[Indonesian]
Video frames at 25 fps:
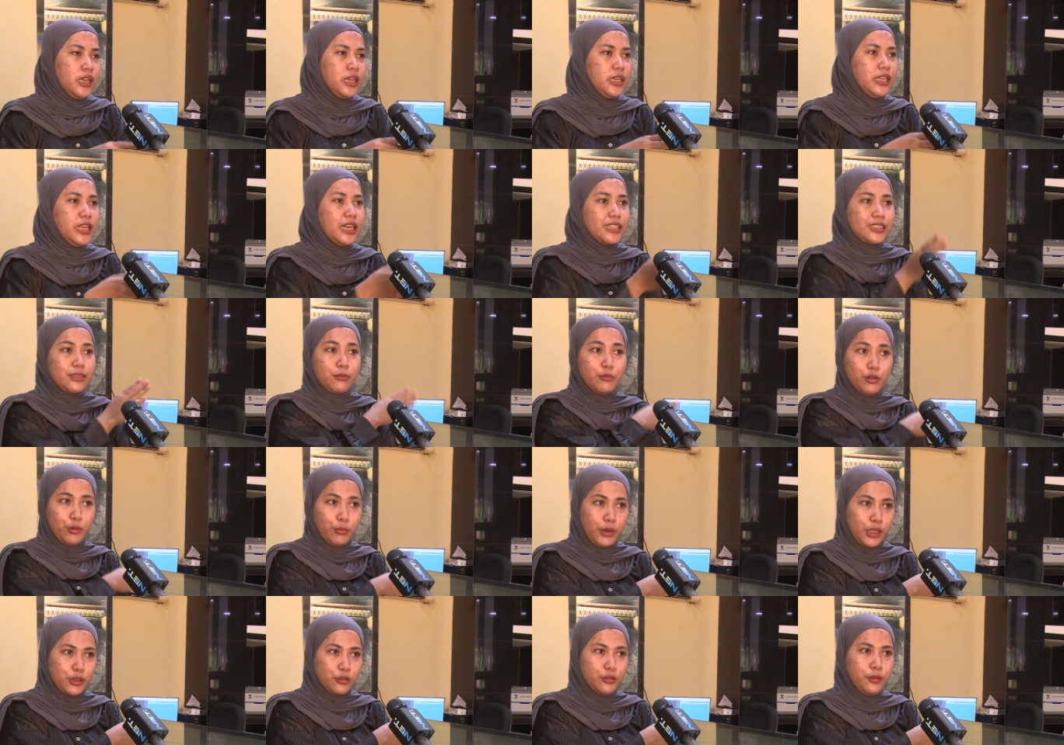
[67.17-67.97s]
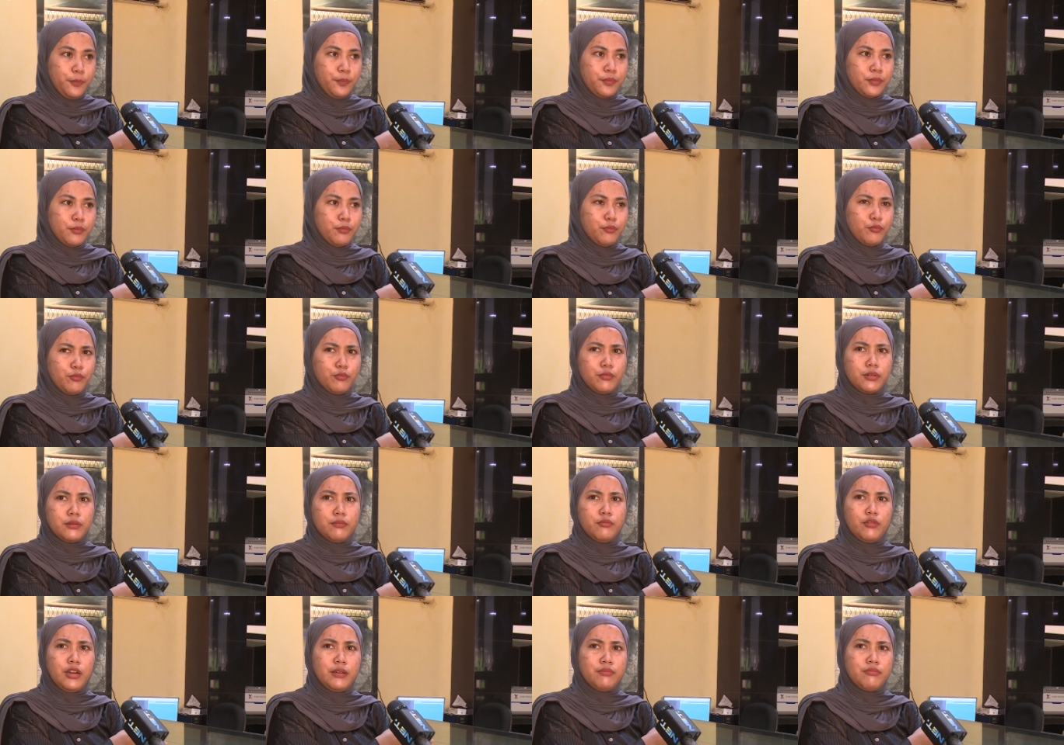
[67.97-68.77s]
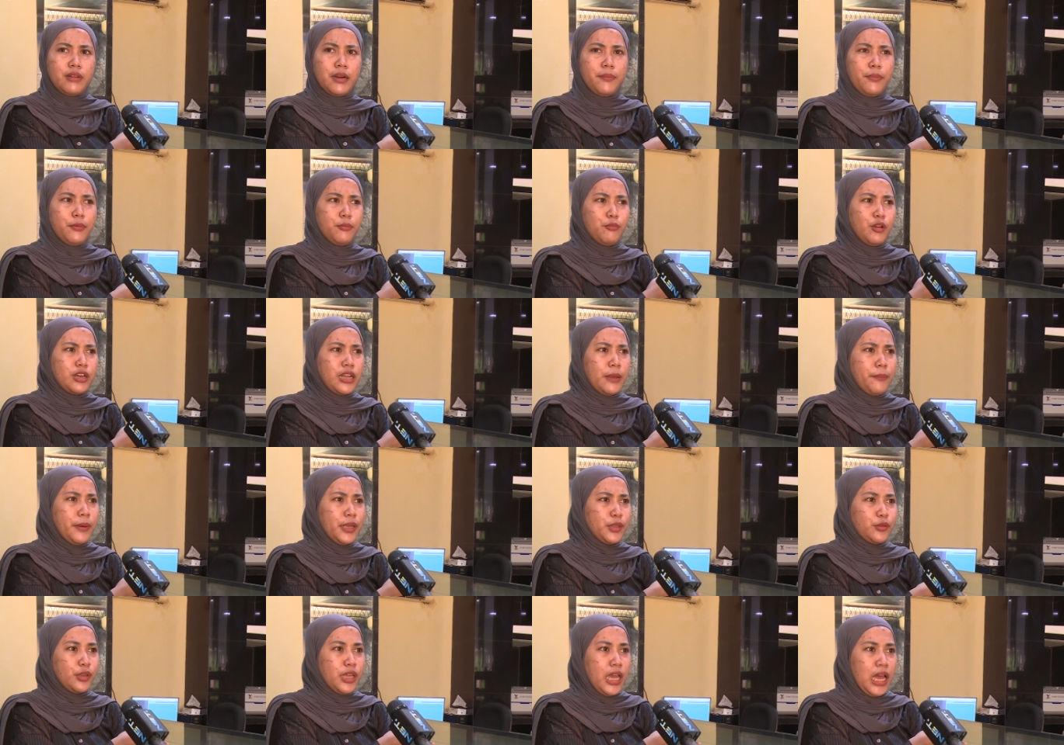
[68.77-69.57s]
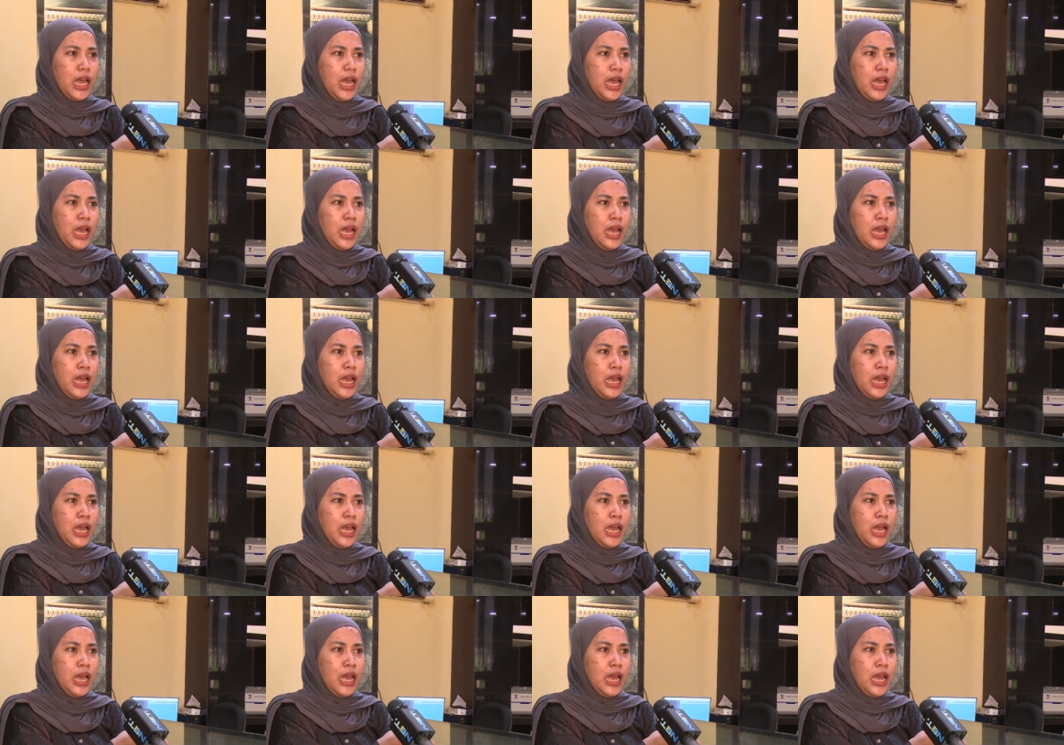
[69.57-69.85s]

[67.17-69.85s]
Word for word: yang sebelumnya tuh bulan berapa, bulan apa itu ya?